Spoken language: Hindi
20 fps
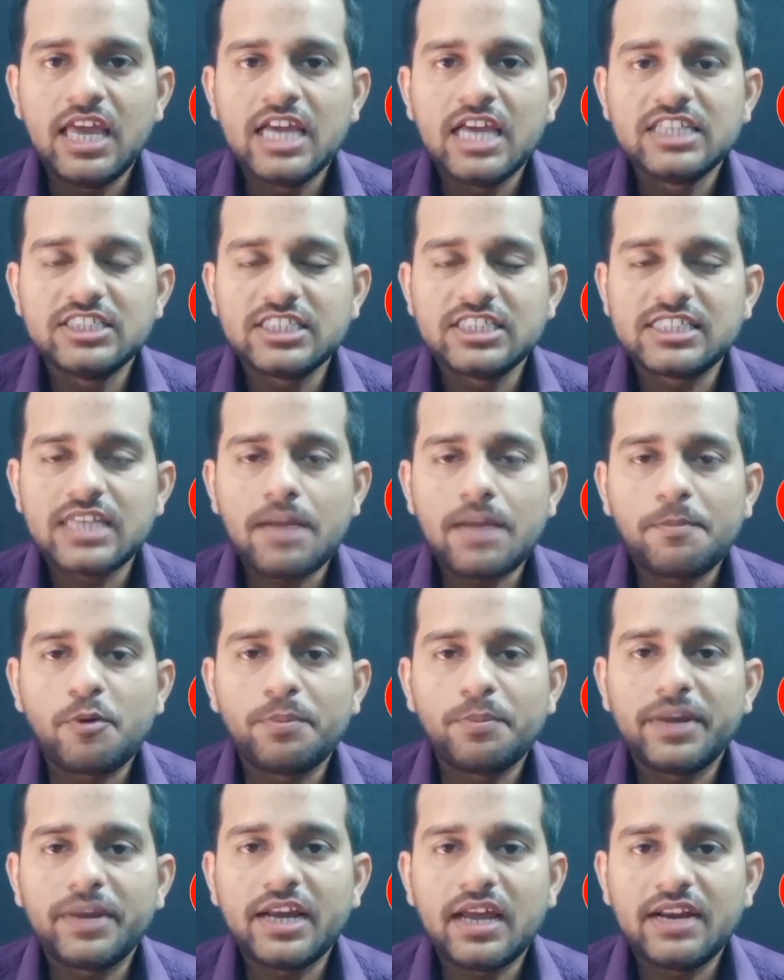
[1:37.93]
जिससे आपको
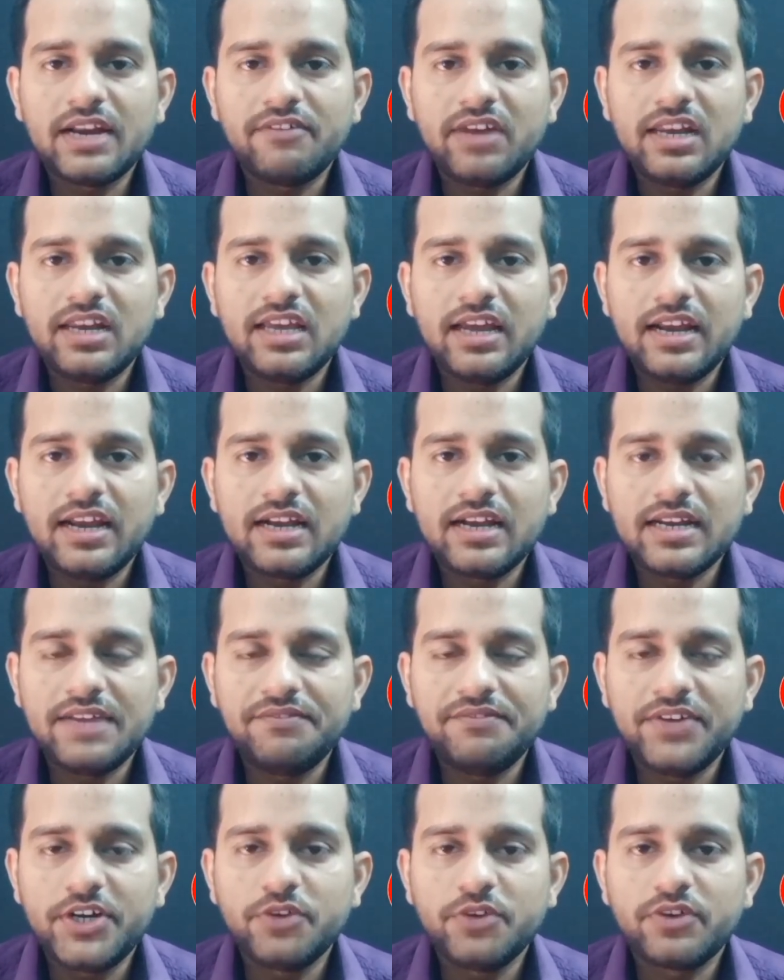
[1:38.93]
मेरी आने वाली हर एक नई
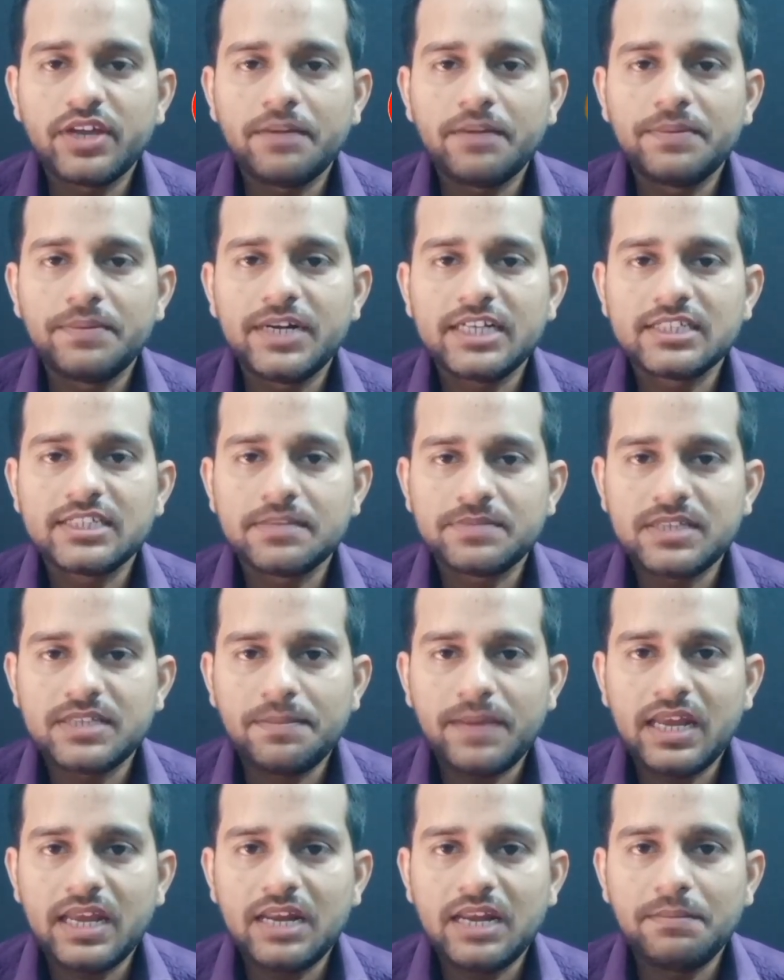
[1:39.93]
वीडियो की अपडेट सबसे
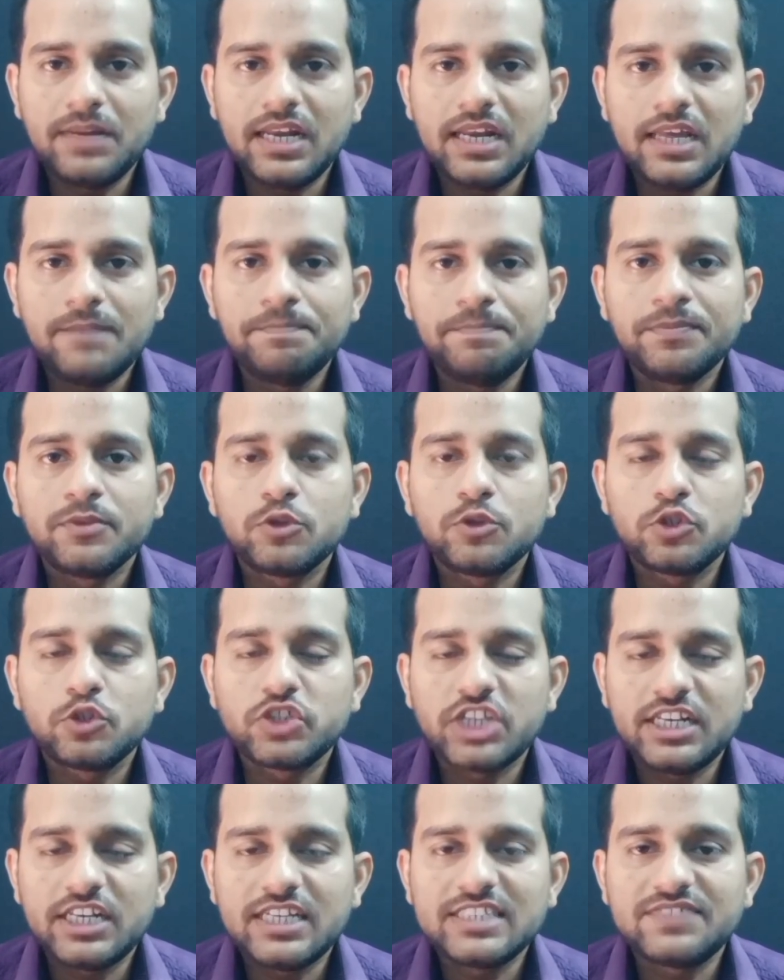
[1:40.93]
पहले मिले तो
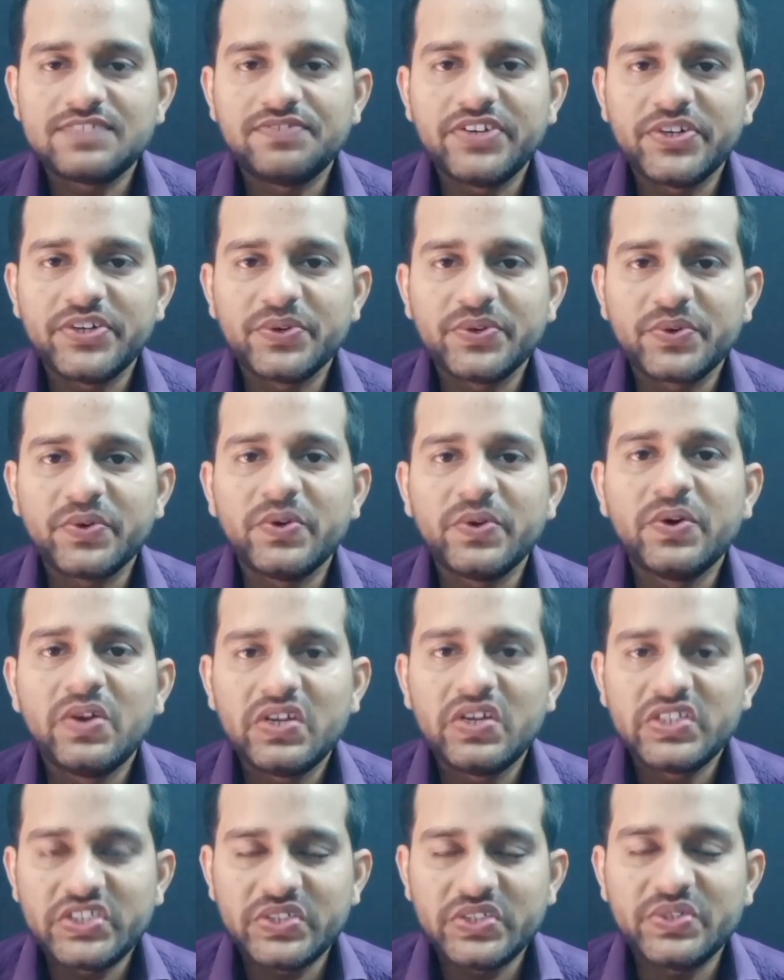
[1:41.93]
चलिए इस वीडियो को
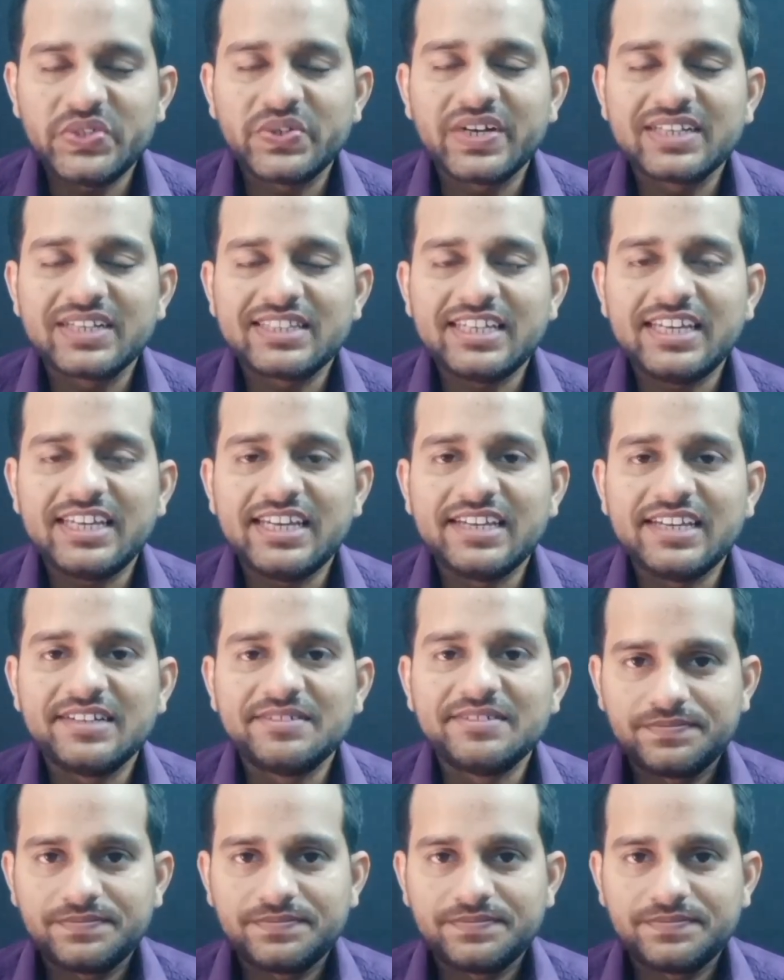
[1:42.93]
शुरू करते हैं